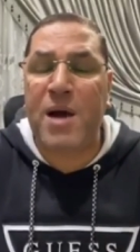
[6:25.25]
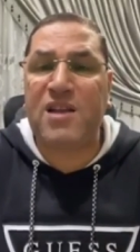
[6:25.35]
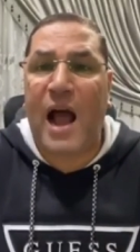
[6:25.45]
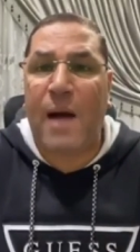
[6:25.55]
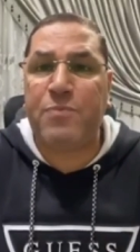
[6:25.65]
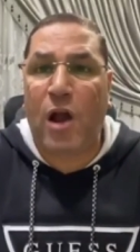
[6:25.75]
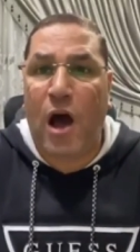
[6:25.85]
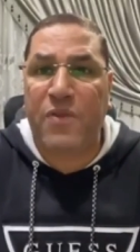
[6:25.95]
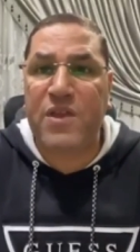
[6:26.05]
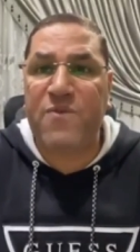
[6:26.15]
مجدي عبد
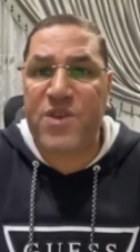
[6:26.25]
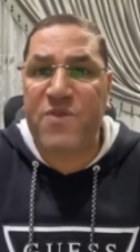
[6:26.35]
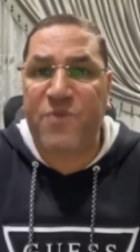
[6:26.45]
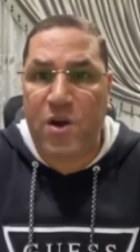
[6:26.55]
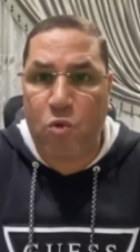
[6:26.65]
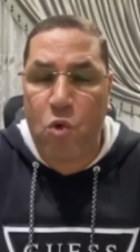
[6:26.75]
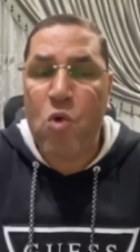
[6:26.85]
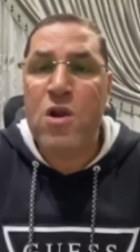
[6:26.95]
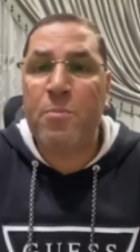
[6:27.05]
العاطي في فرقه